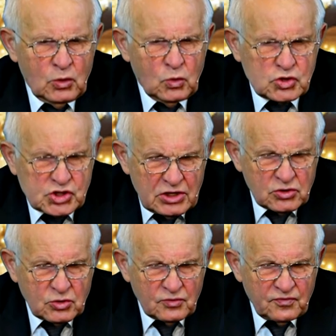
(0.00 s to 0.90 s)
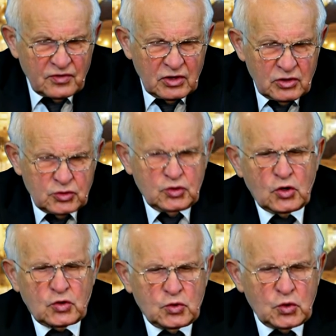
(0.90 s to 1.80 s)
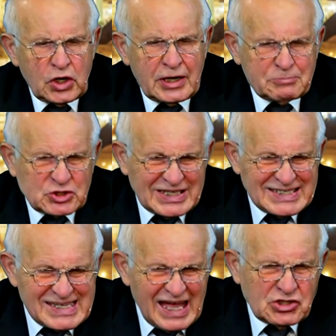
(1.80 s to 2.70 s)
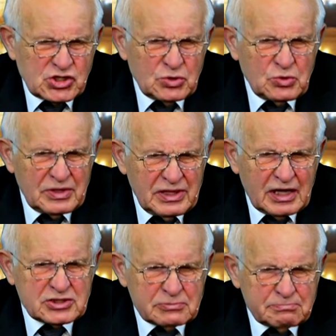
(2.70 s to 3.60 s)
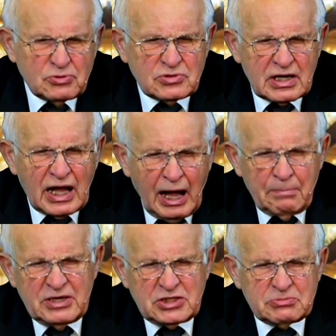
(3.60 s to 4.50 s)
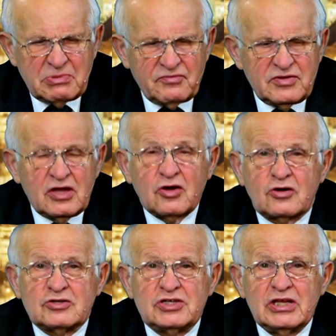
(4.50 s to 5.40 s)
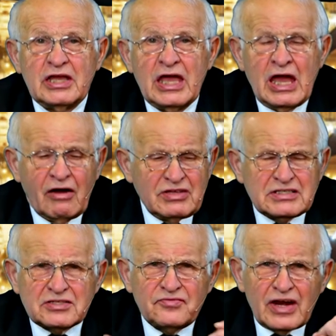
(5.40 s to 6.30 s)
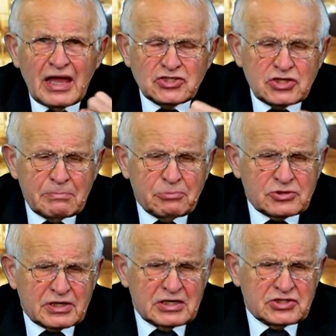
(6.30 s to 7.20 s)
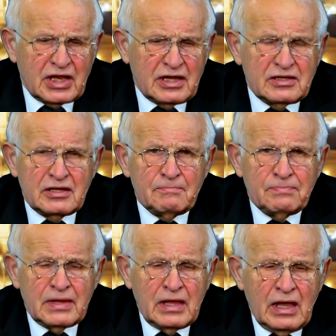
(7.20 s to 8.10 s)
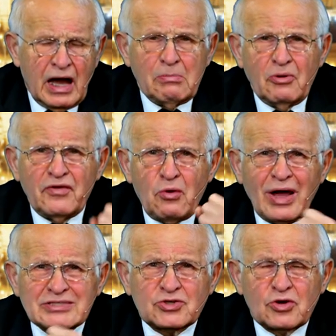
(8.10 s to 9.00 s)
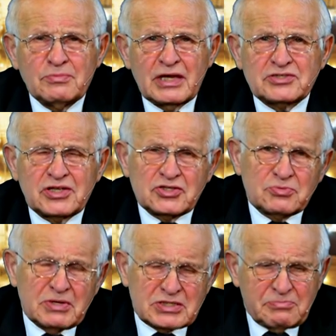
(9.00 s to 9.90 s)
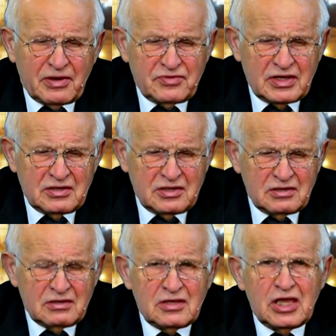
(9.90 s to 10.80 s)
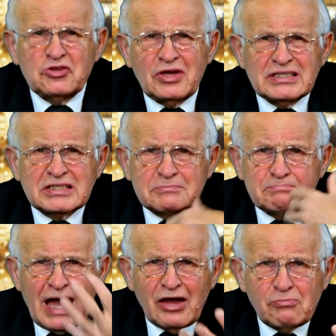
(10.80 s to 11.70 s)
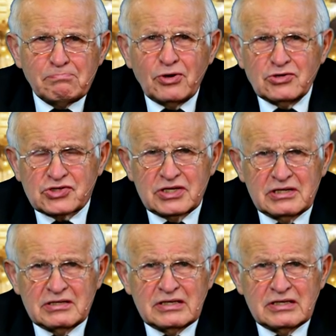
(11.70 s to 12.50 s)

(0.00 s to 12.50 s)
uczynków, do których przeznaczył nas Bóg, abyśmy w nich chodzili. A więc jest wyraźnie podkreślany. Albo we łaską jesteśmy zbawieni. I to jest dar Boży.